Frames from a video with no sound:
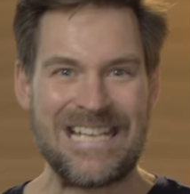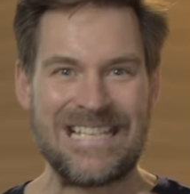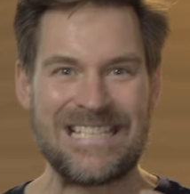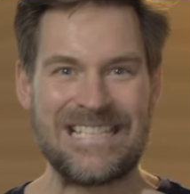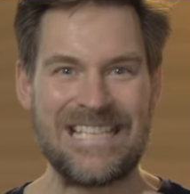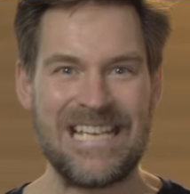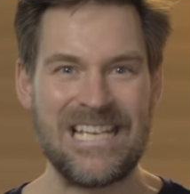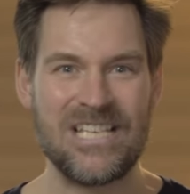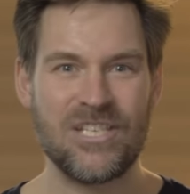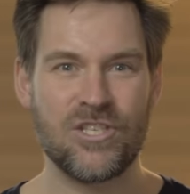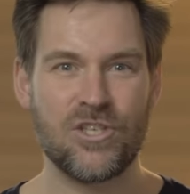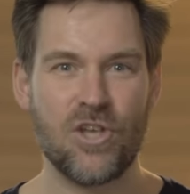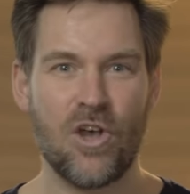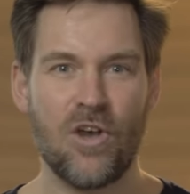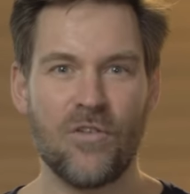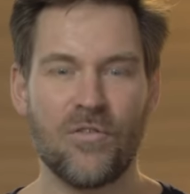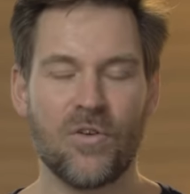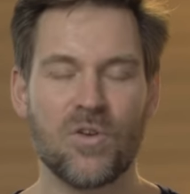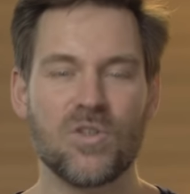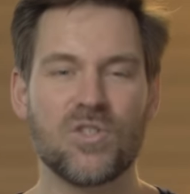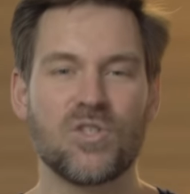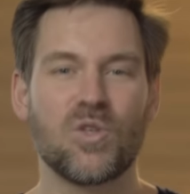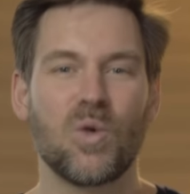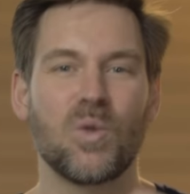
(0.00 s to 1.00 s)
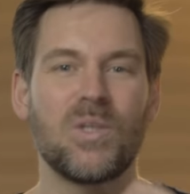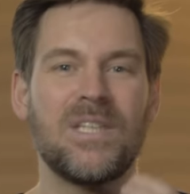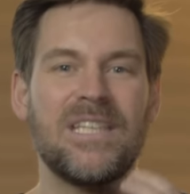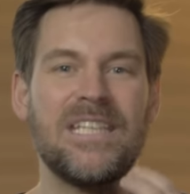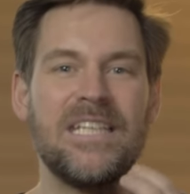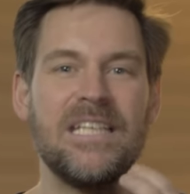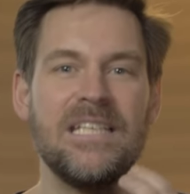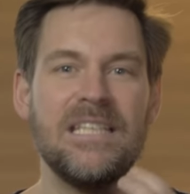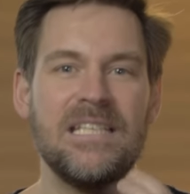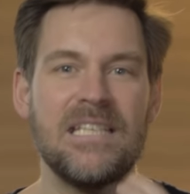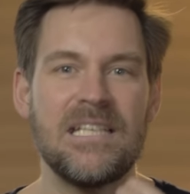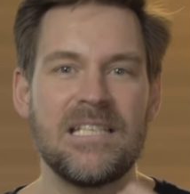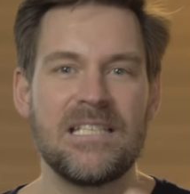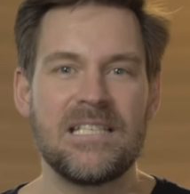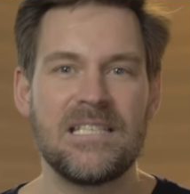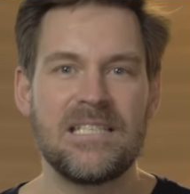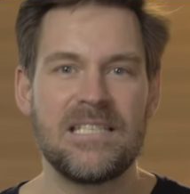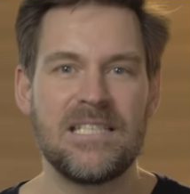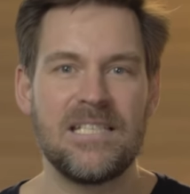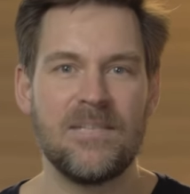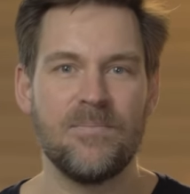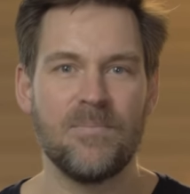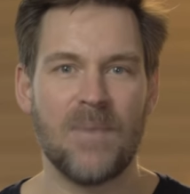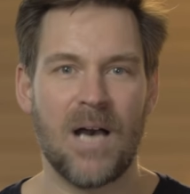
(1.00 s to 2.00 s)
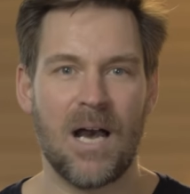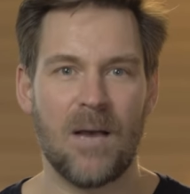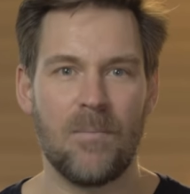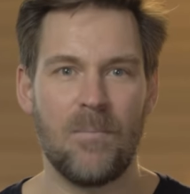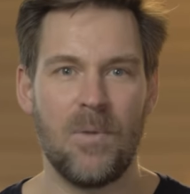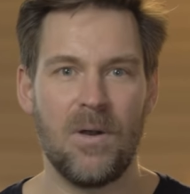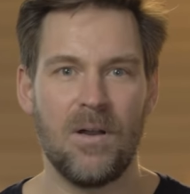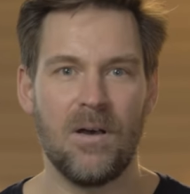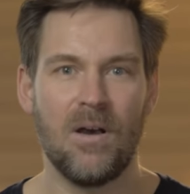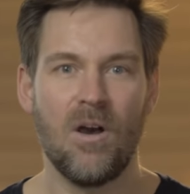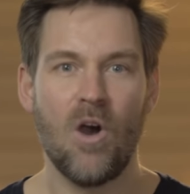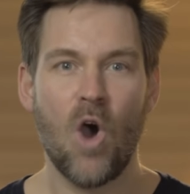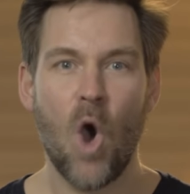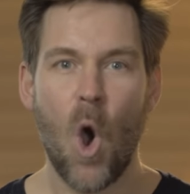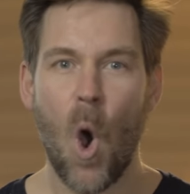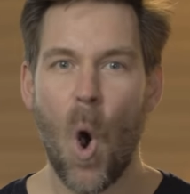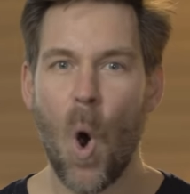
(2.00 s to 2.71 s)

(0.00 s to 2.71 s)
Ces œuvres sont inestimables.